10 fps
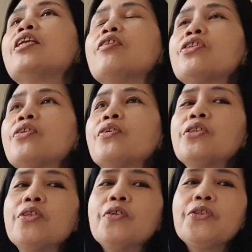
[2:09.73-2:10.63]
Gustong
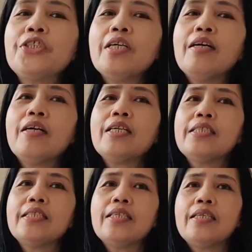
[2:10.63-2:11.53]
gusto ko siya
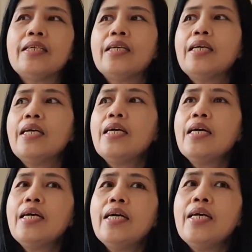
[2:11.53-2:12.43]
kasi
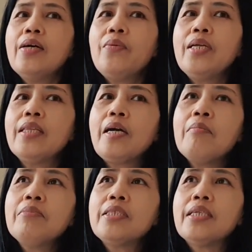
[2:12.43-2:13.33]
When it
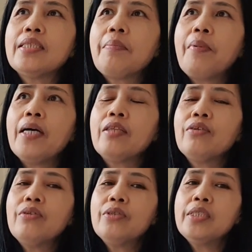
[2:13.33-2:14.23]
comes sa
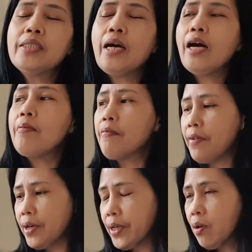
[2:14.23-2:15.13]
sapatos,
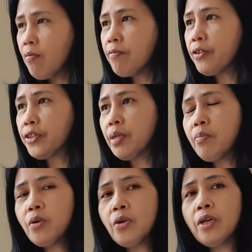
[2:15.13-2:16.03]
very
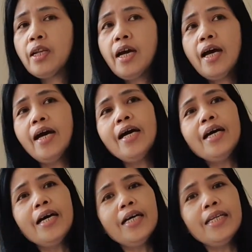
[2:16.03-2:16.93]
comfortable,
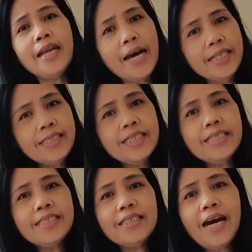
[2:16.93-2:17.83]
nice
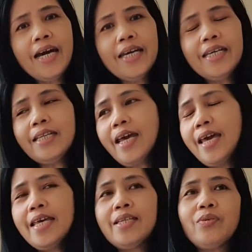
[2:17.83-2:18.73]
design,
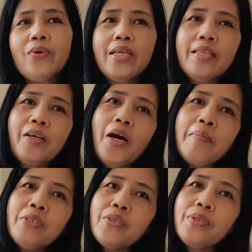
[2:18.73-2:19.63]
and when it
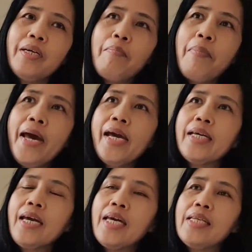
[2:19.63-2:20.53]
comes to the
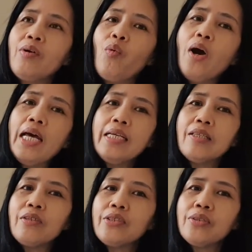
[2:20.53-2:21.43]
bag and the
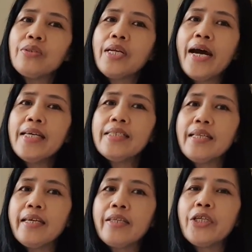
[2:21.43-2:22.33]
wallet also, nice
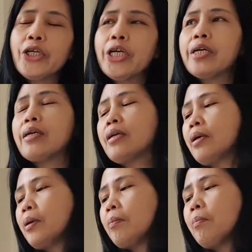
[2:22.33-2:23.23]
leather,
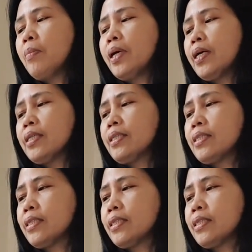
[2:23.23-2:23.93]
but